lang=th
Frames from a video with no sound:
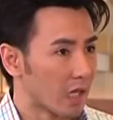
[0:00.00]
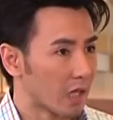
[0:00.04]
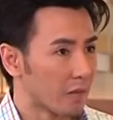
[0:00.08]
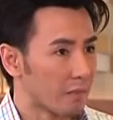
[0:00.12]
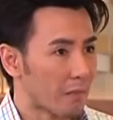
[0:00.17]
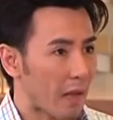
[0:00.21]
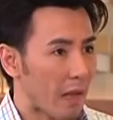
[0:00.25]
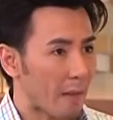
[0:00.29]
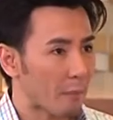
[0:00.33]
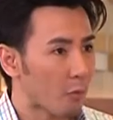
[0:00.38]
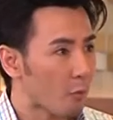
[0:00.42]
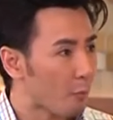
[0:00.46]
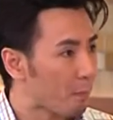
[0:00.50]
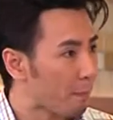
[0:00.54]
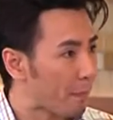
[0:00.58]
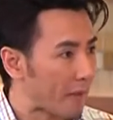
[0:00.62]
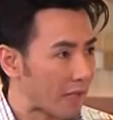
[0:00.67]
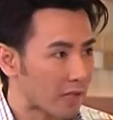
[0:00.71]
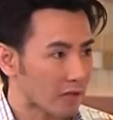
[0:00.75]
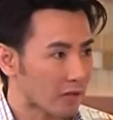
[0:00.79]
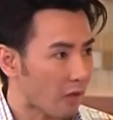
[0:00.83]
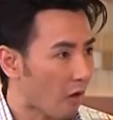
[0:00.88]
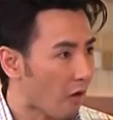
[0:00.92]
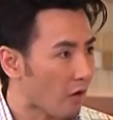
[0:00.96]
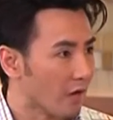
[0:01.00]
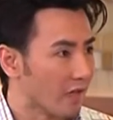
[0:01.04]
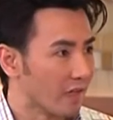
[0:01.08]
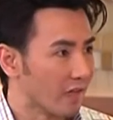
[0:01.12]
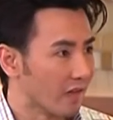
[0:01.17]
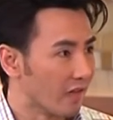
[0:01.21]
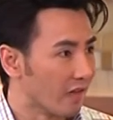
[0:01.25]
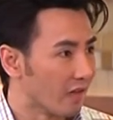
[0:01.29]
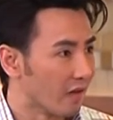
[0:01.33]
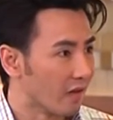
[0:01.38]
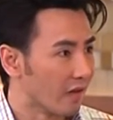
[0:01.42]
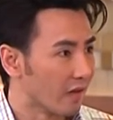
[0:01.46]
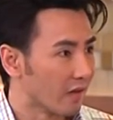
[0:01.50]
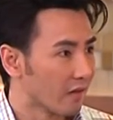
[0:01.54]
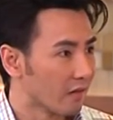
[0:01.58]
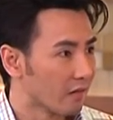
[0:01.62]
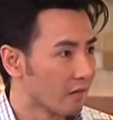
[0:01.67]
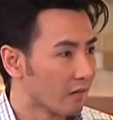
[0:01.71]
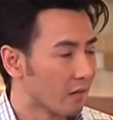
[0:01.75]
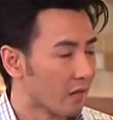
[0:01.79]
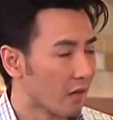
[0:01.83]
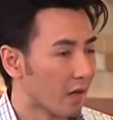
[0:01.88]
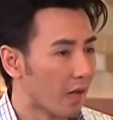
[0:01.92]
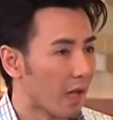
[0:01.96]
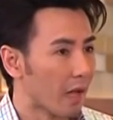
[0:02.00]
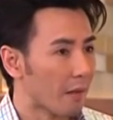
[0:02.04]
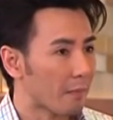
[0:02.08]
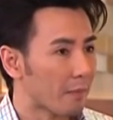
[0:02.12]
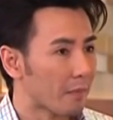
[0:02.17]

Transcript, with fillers: ดมาปุ๊บเป็นต้อหินเลยคลอด